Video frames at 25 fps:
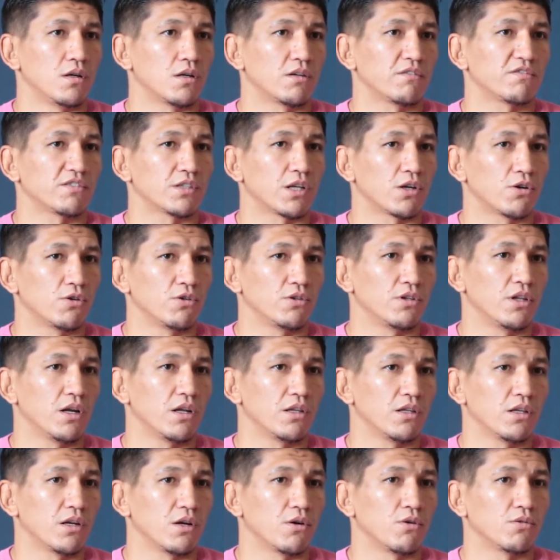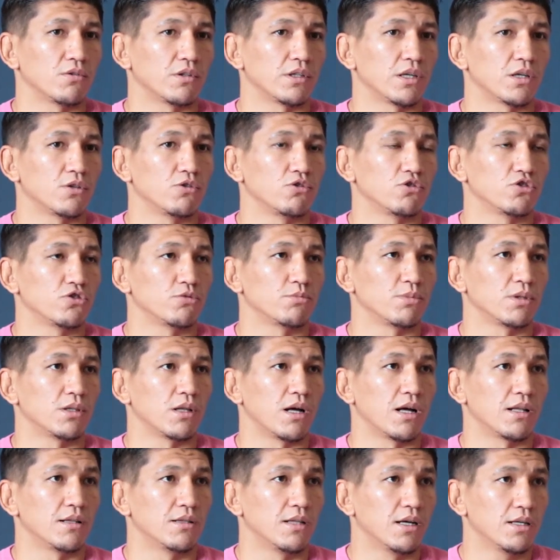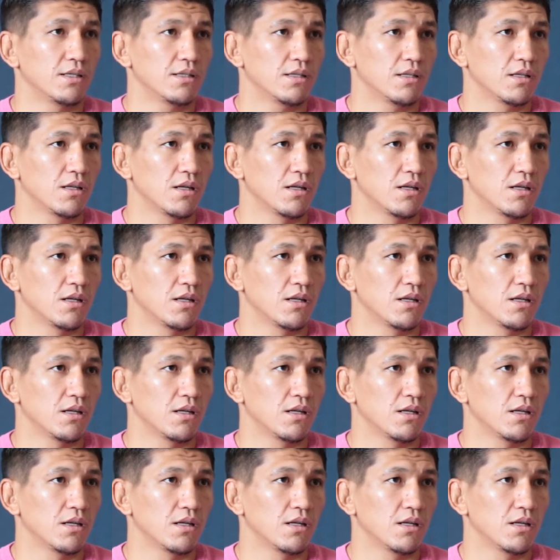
второй, третий раунд я должен был отдать